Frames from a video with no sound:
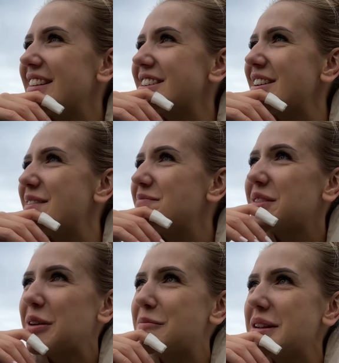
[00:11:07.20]
Także
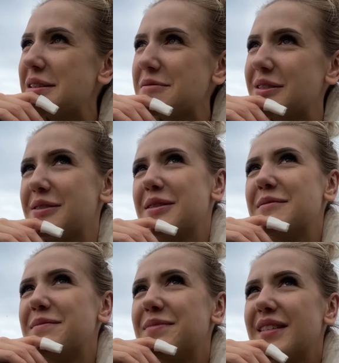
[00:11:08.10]
kupiliśmy
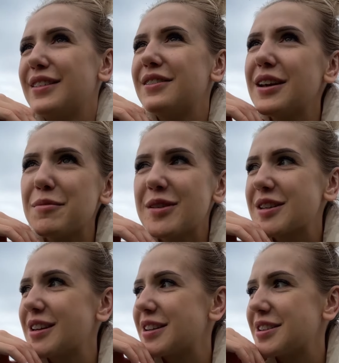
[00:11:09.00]
drogą. Drugiej
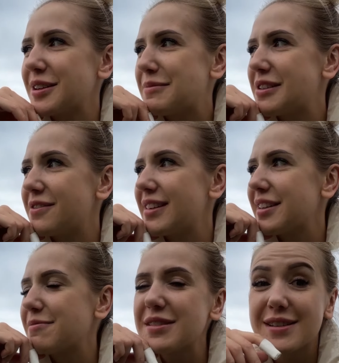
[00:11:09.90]
piłeczki też nie
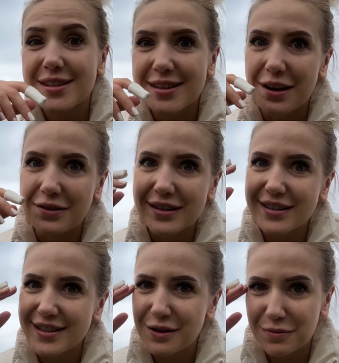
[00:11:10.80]
dopilnowaliśmy i
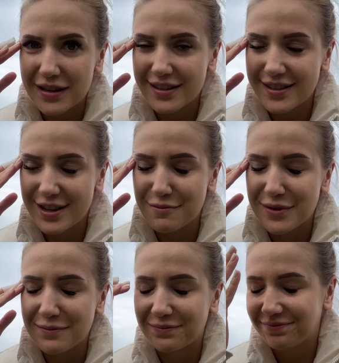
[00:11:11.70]
została zakopana z
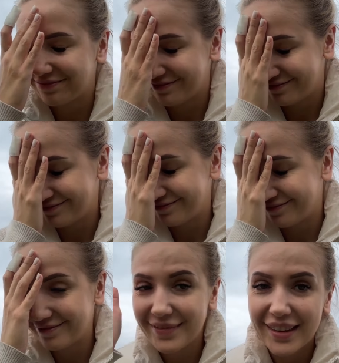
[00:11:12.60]
szambem
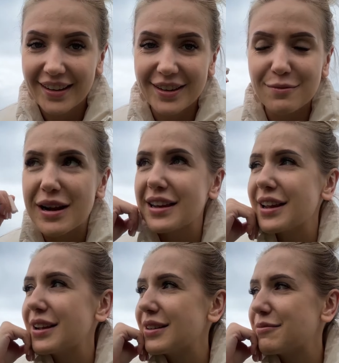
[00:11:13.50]

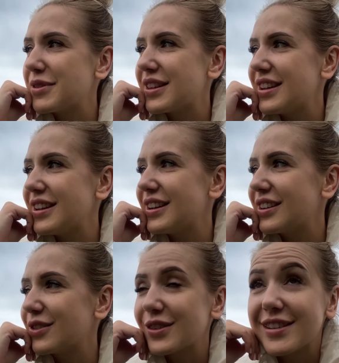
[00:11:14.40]
normalnie psi
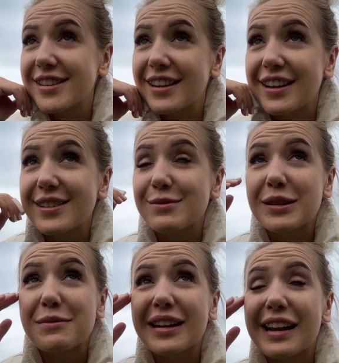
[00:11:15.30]
rodzice na
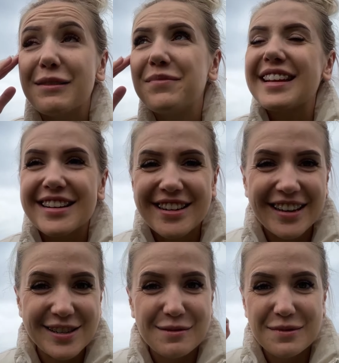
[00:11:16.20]
złoty medal. Także
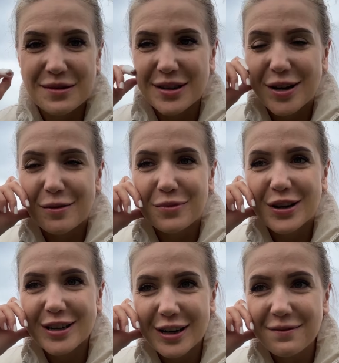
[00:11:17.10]
teraz kupimy trzecią
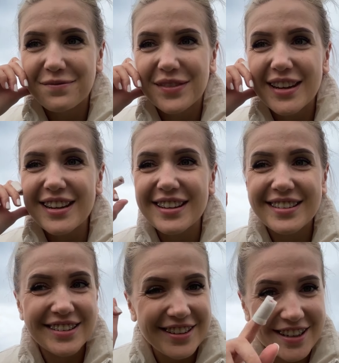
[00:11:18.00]
piłeczkę
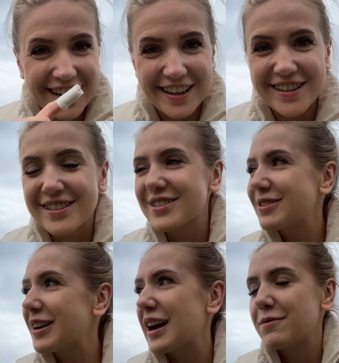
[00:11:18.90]
i do trzech razy
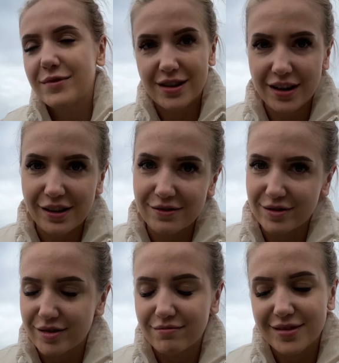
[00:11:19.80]
sztuka. Trzecie
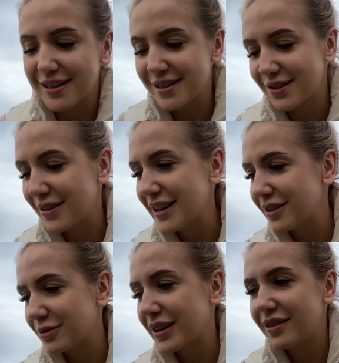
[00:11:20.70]
już
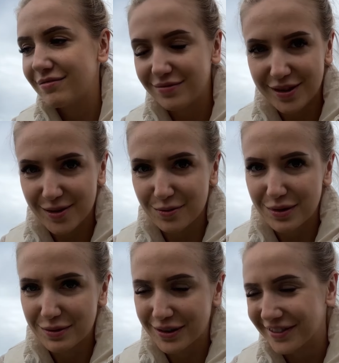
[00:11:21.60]
zdecydowanie tutaj nie zgubimy.